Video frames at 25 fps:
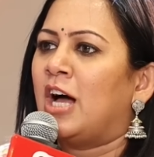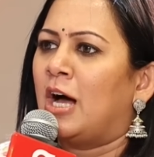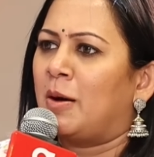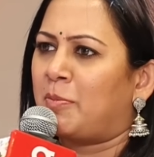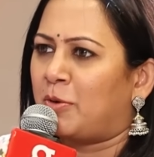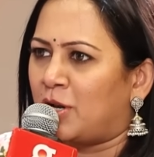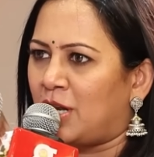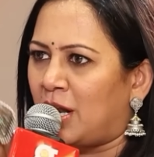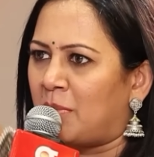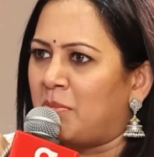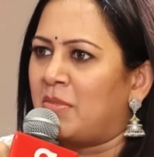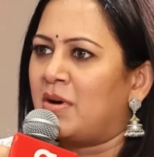
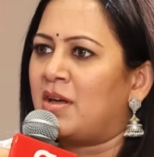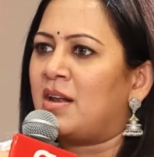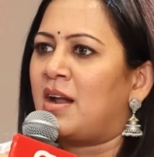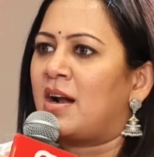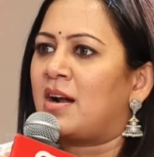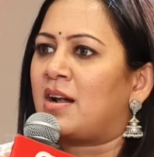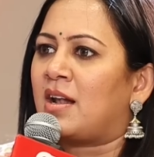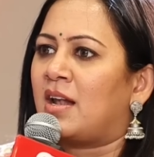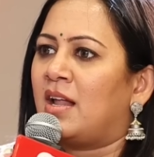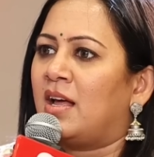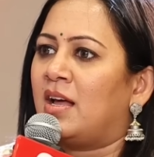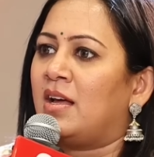அப்போ நம்ம
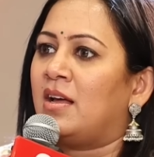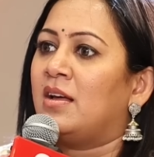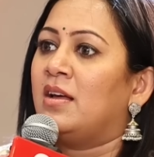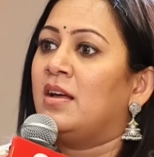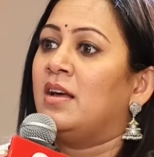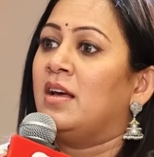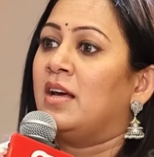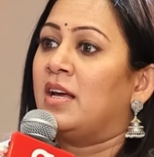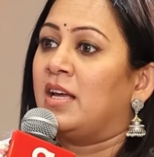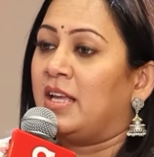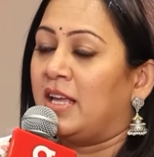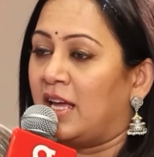நாட்டில்
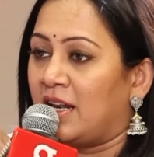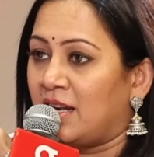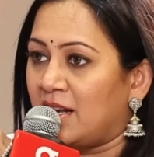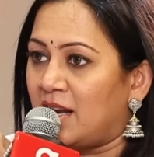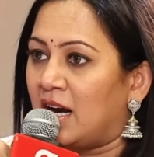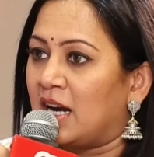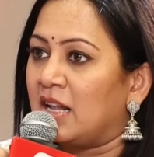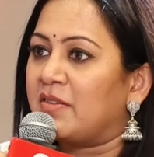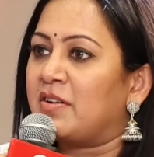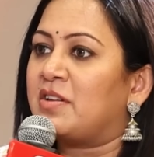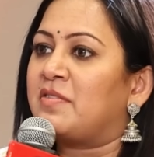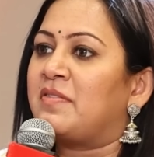என்
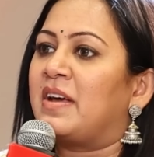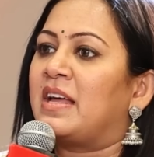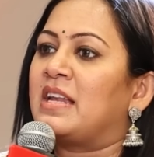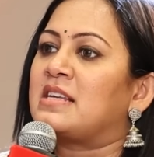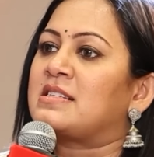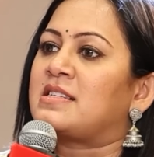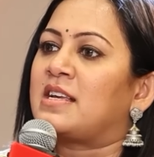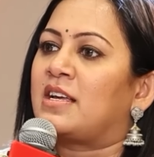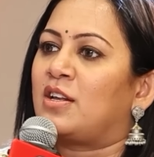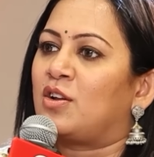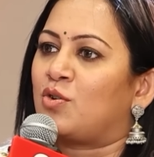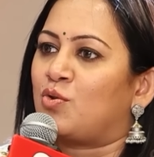கணவர்
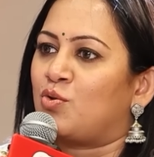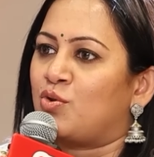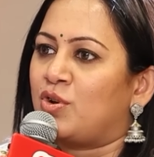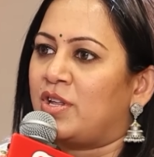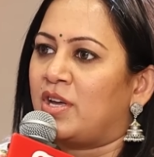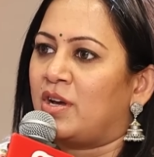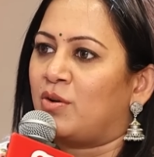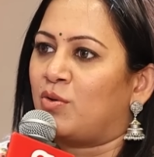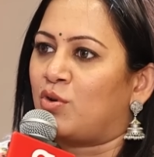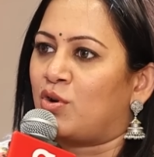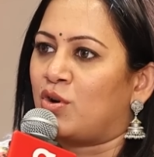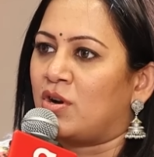வேலை
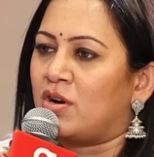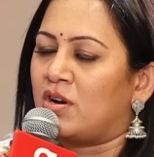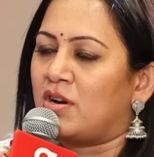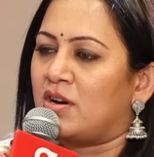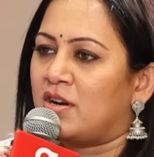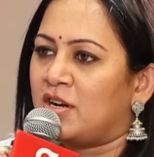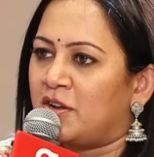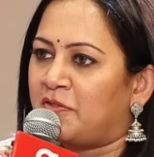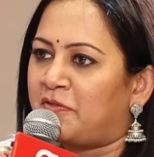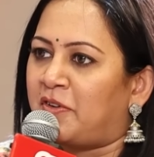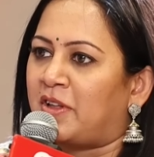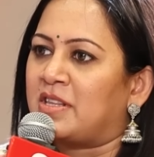செய்யக்கூடிய ஒரு
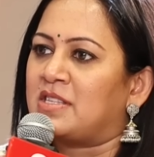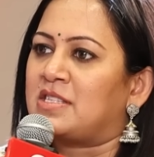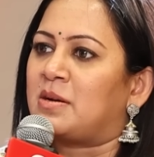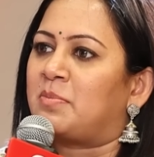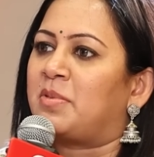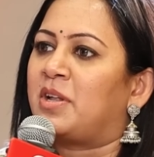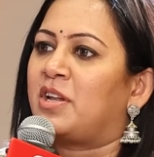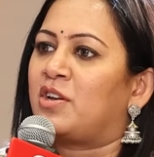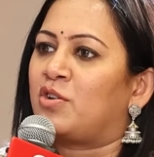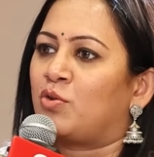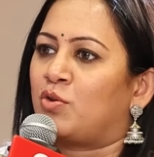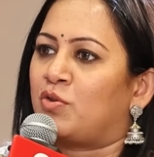டிஃபென்ஸ்
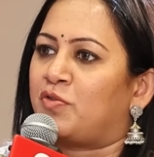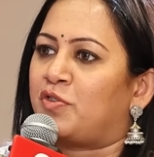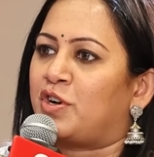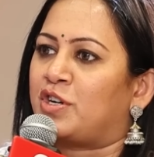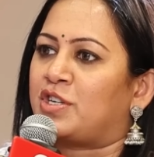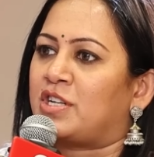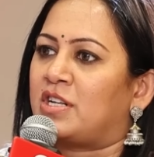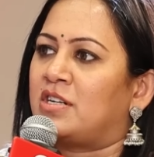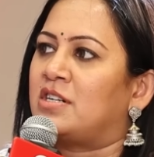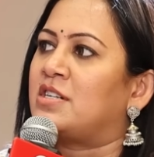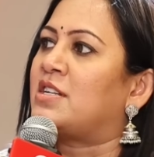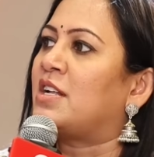அப்படின்ற ஒரு
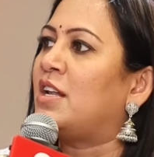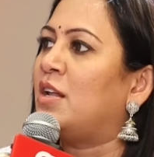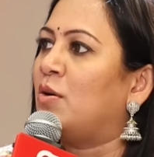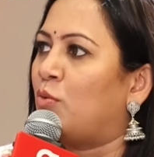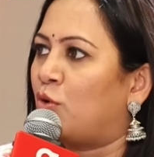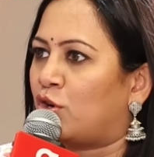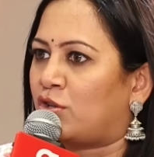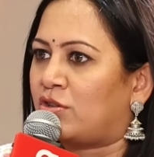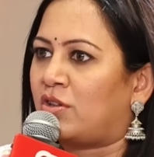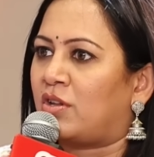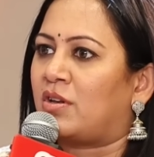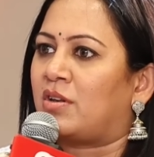
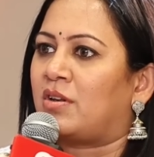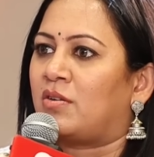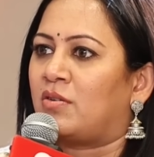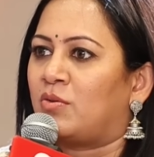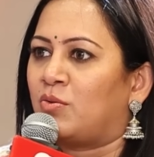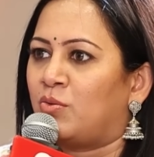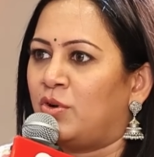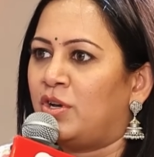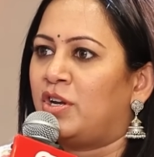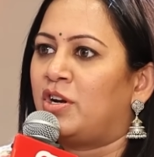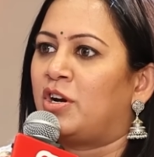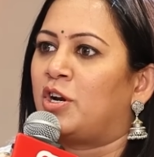ஃப்ரெட்டர்னிட்டியில் ஒருத்தர்
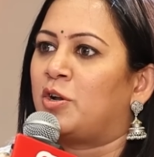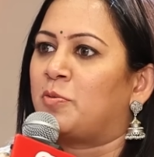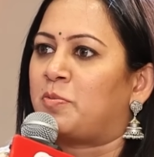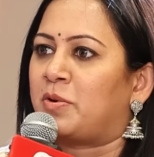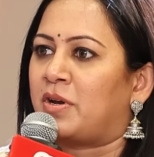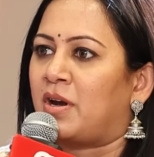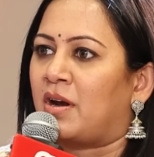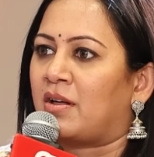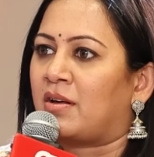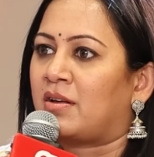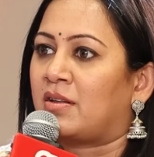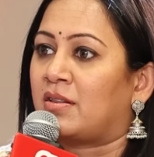
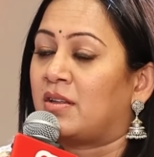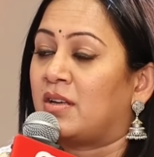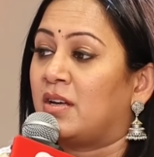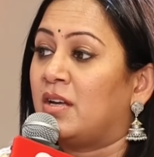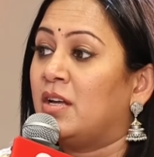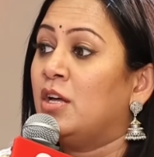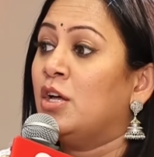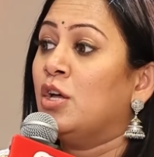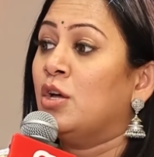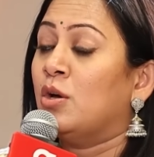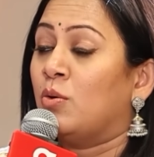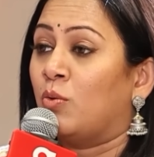உயிரிழப்பு நடக்குது
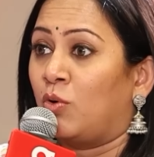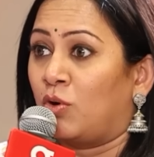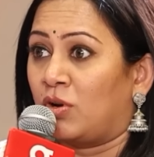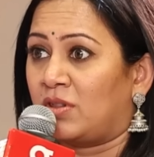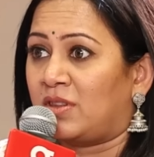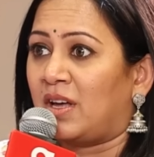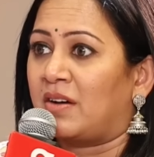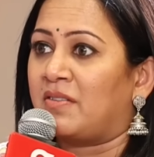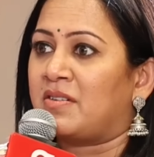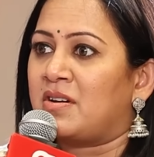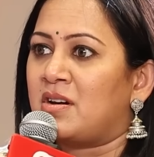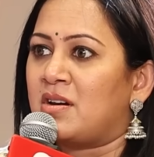
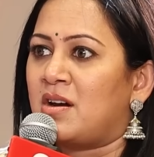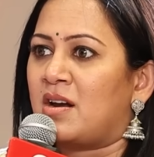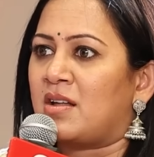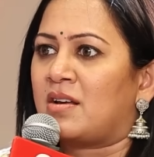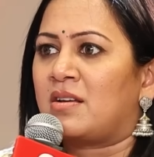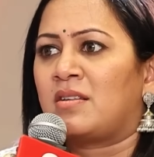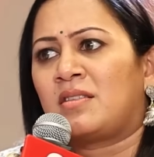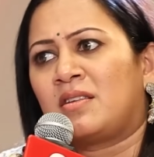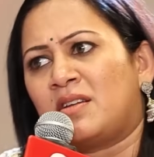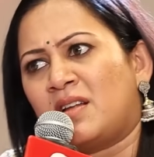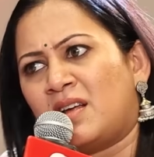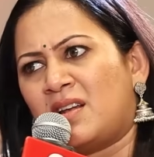ஒரு தவறு
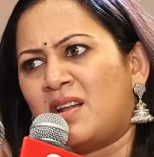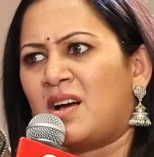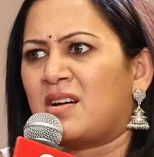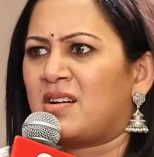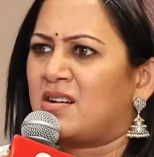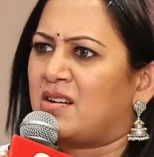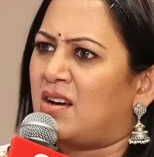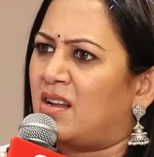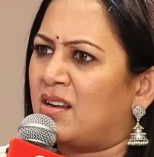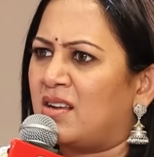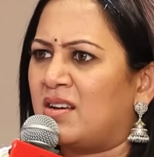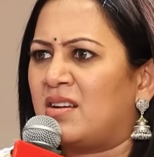நடக்குதுன்னா
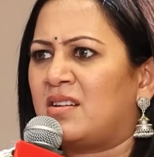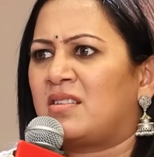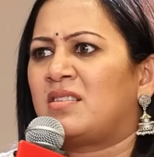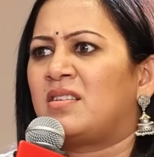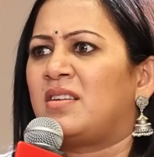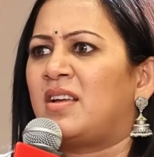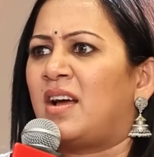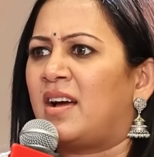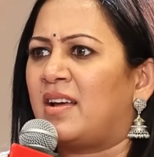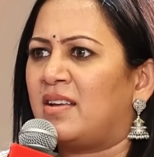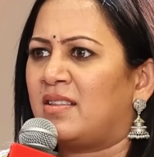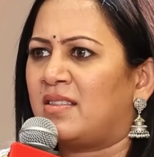நாங்கள்
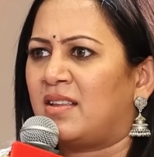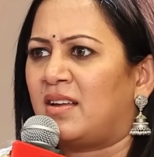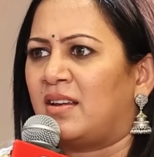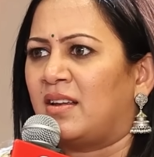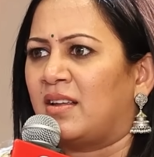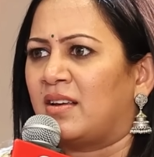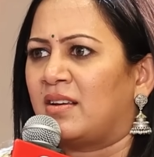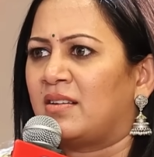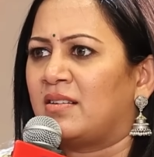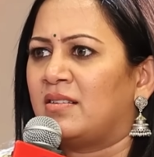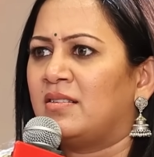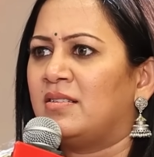கலங்குறது நியாயம்
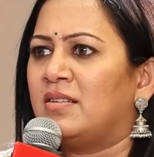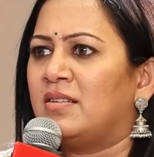தானே